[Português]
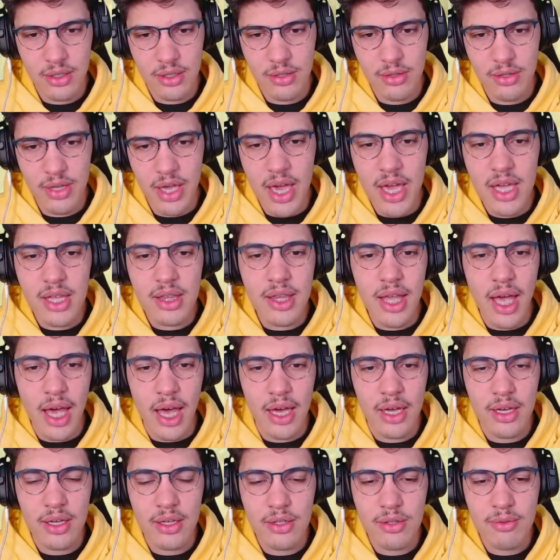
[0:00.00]

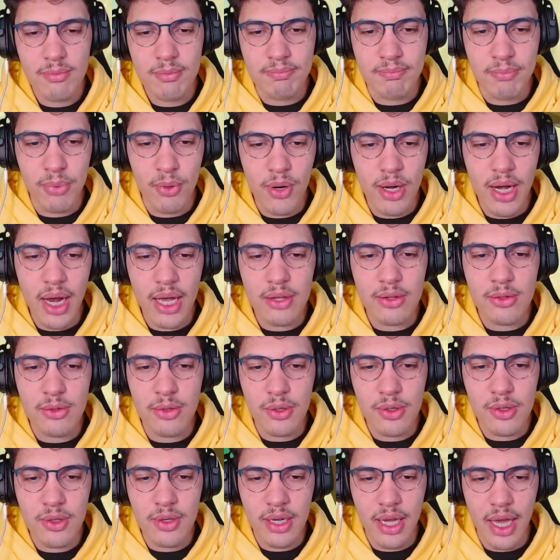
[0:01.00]
Eita! Buga
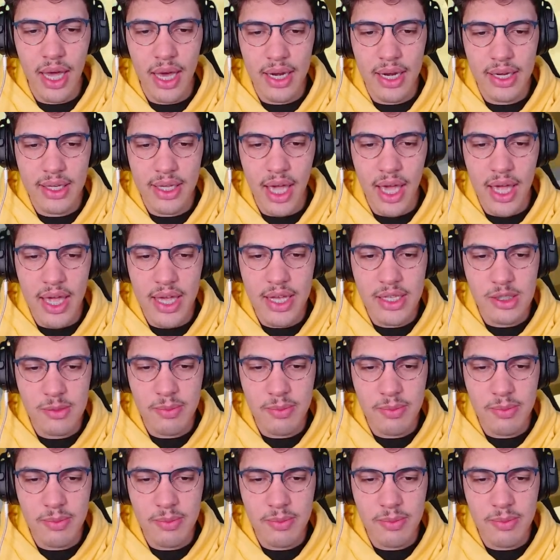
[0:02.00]
tudo, cara. Que isso,